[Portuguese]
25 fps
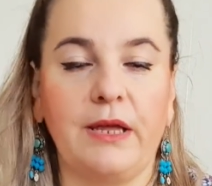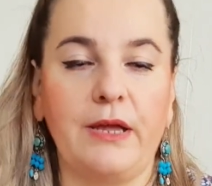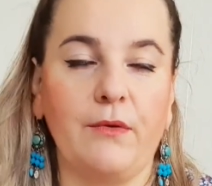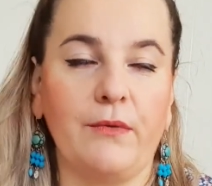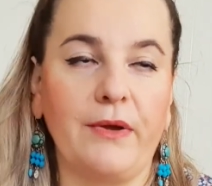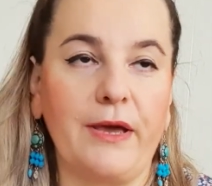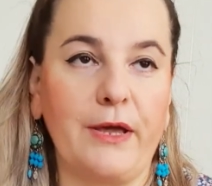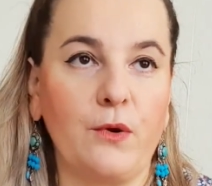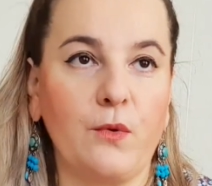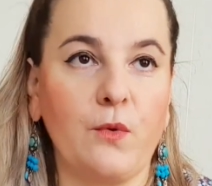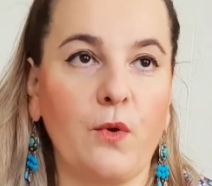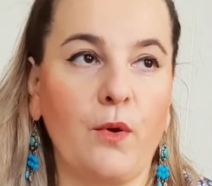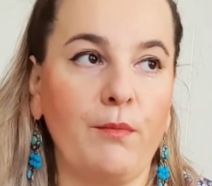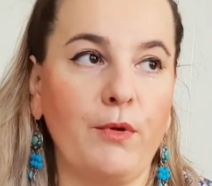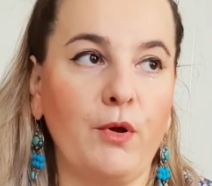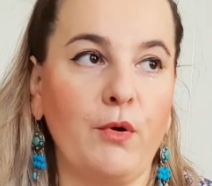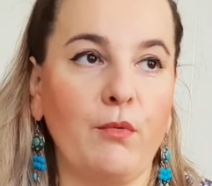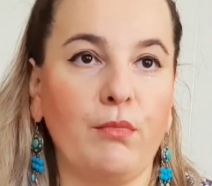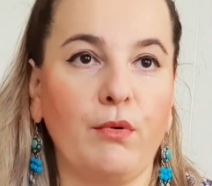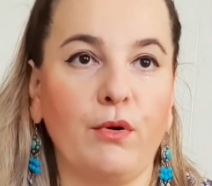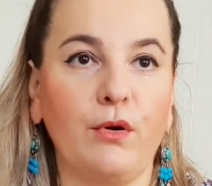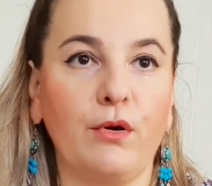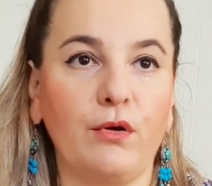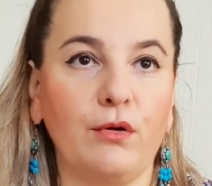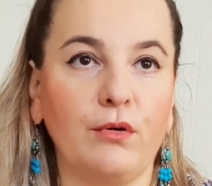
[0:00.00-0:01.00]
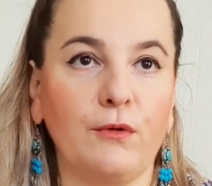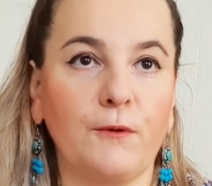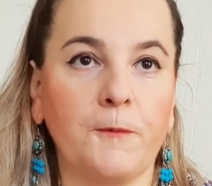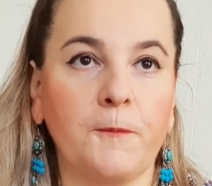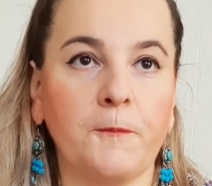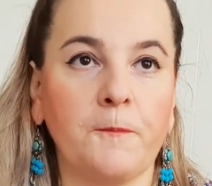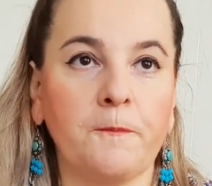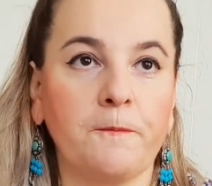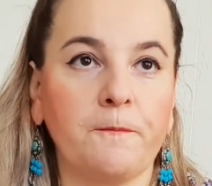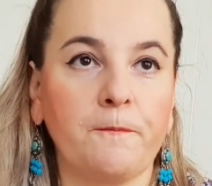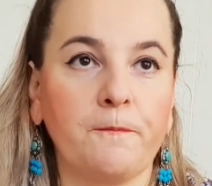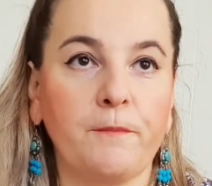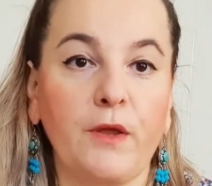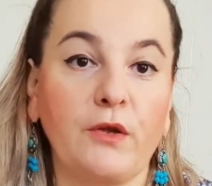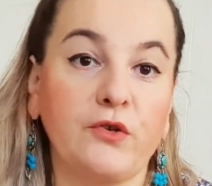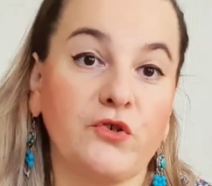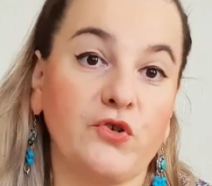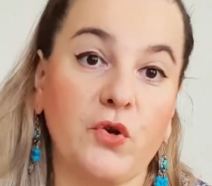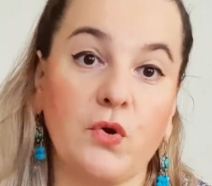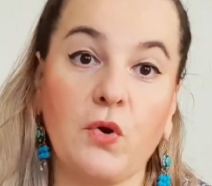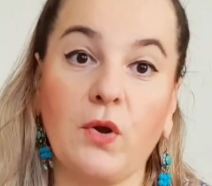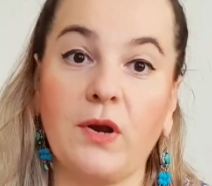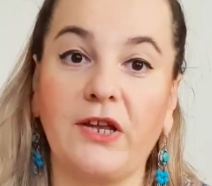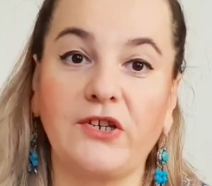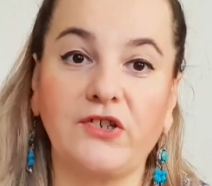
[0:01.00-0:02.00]
Eu quero comer o bolo de
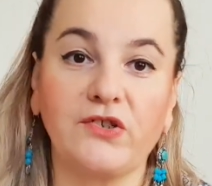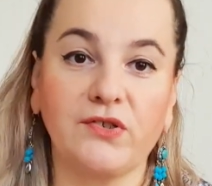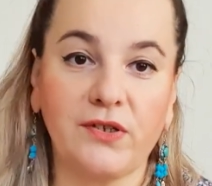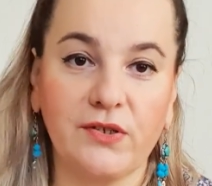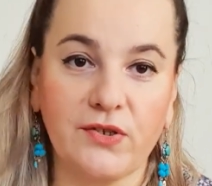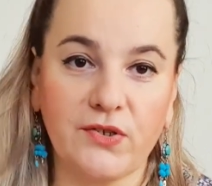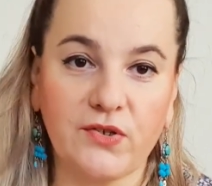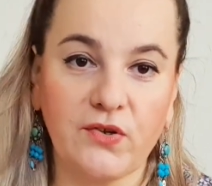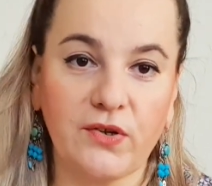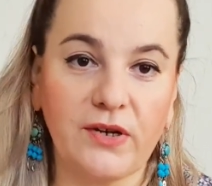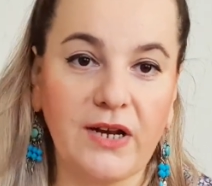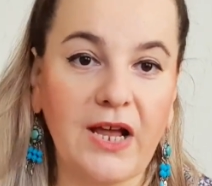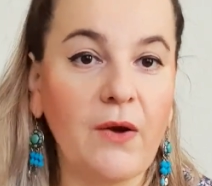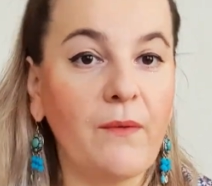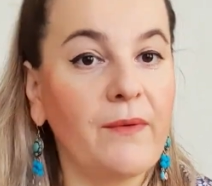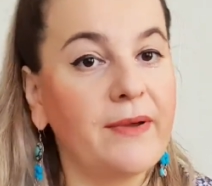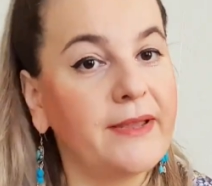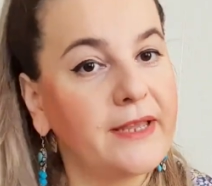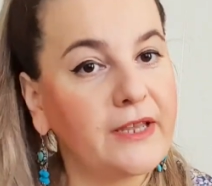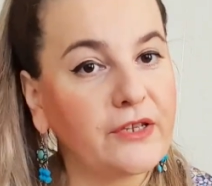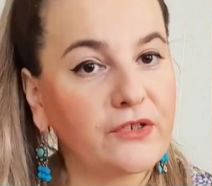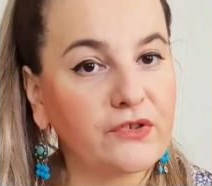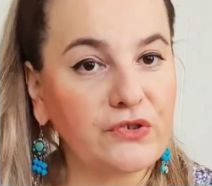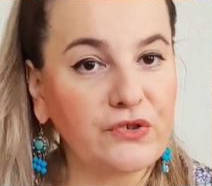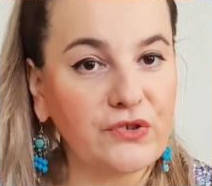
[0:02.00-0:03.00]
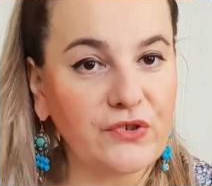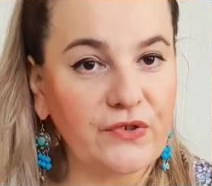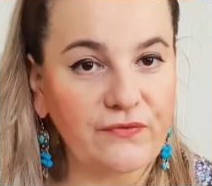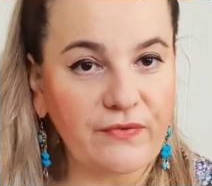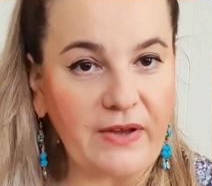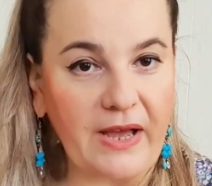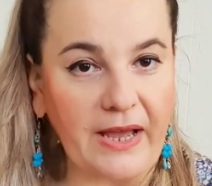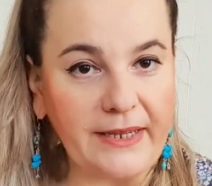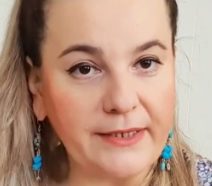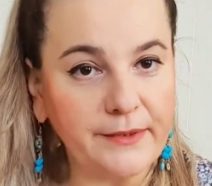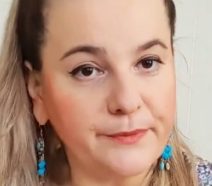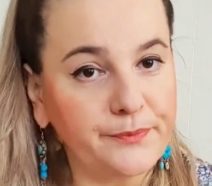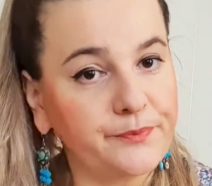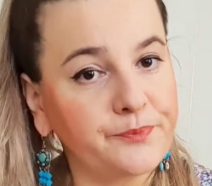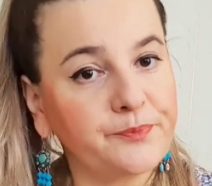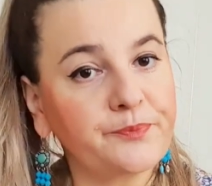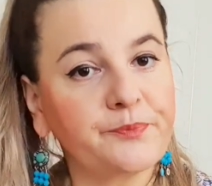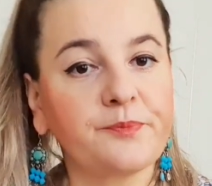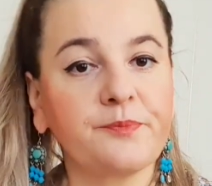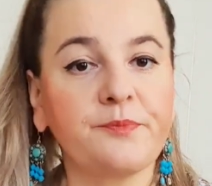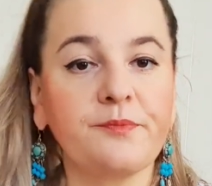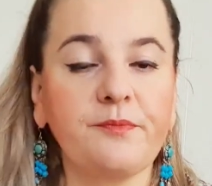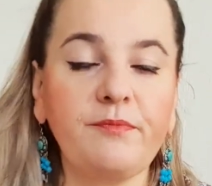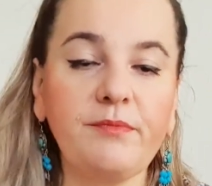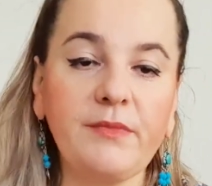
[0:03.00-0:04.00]
chocolate tradicional, aí a gente vai
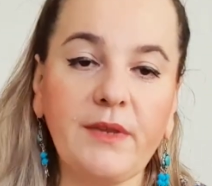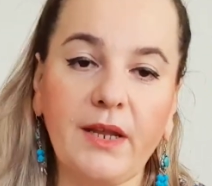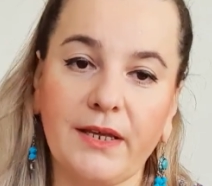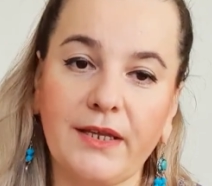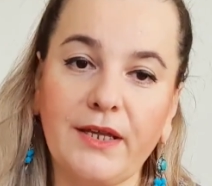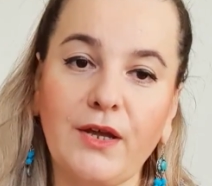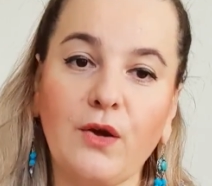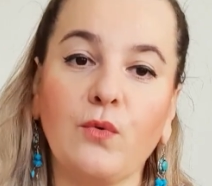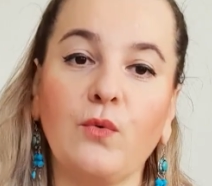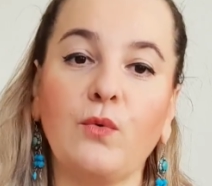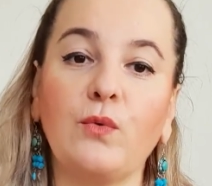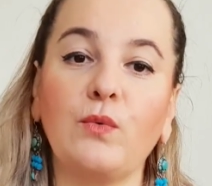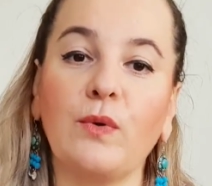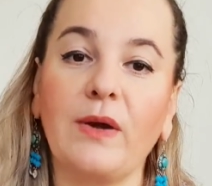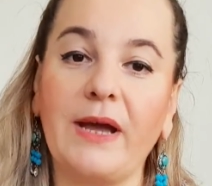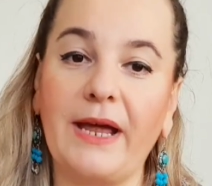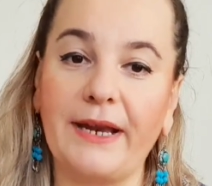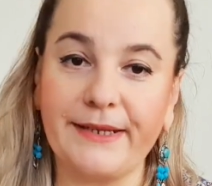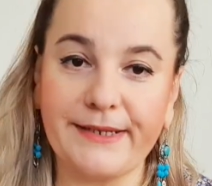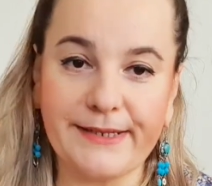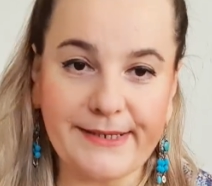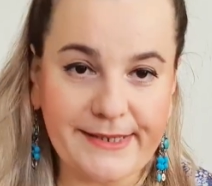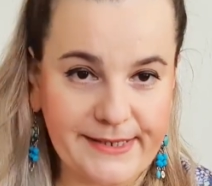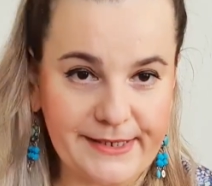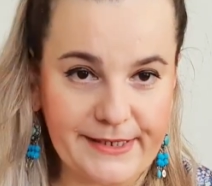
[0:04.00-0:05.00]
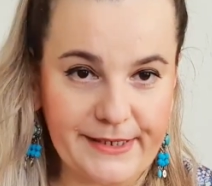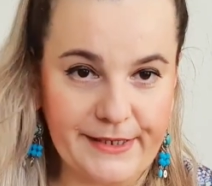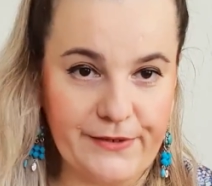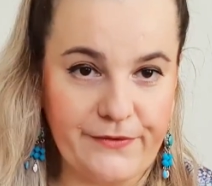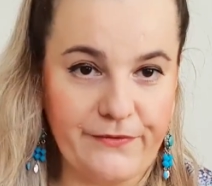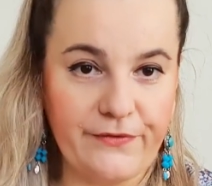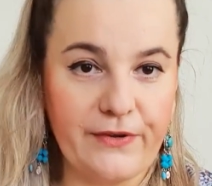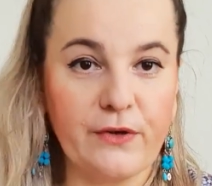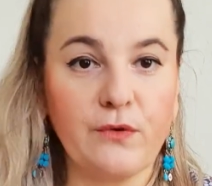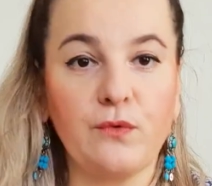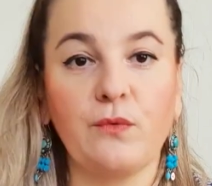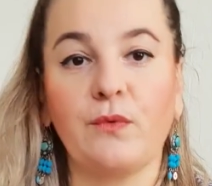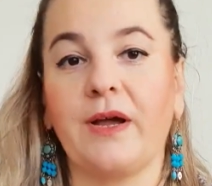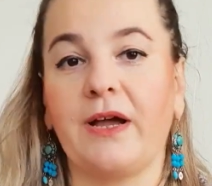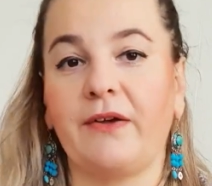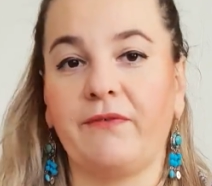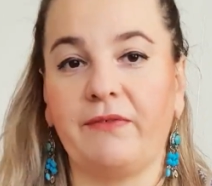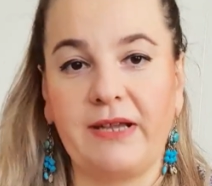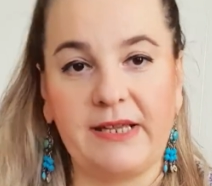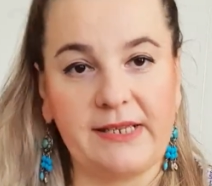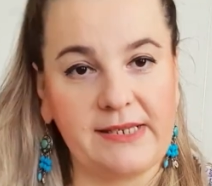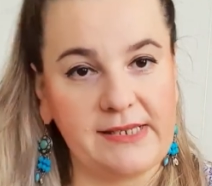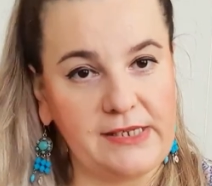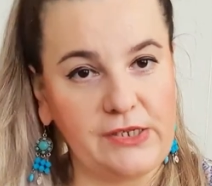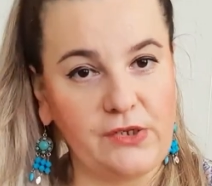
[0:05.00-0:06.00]
em algum lugar que sirva com um
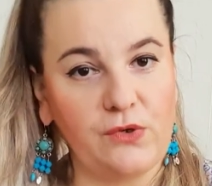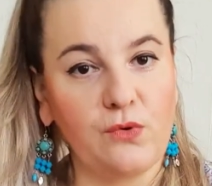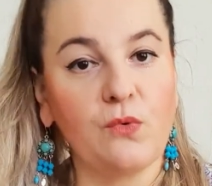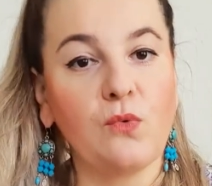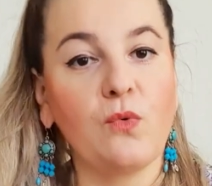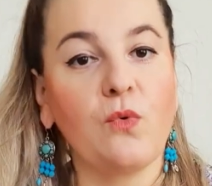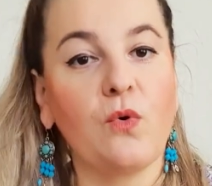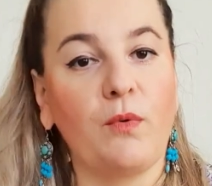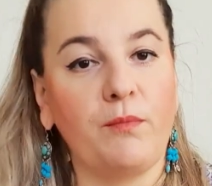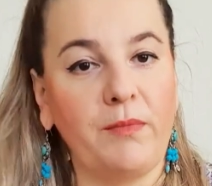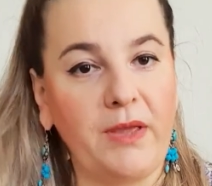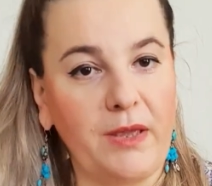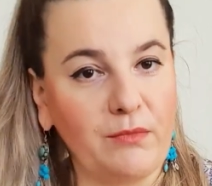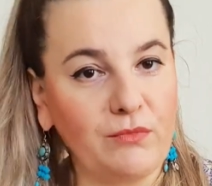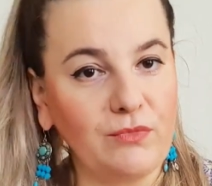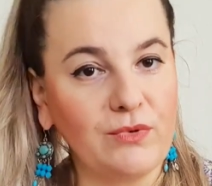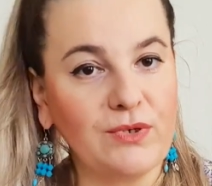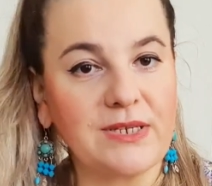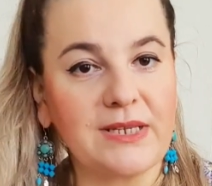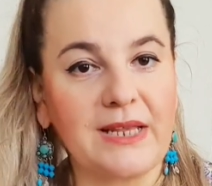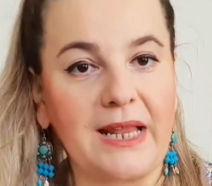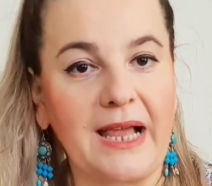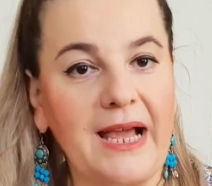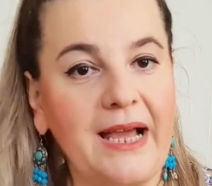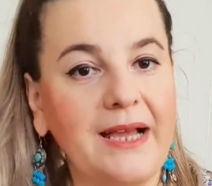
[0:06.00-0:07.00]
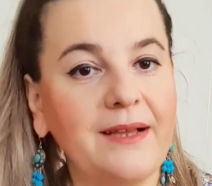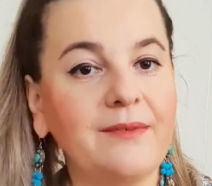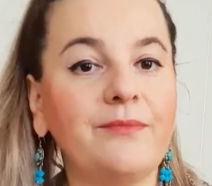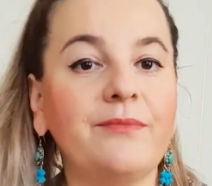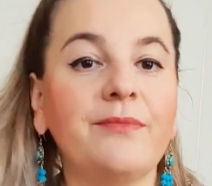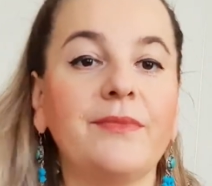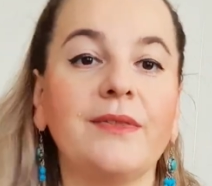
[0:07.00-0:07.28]
cafezinho, comemos lá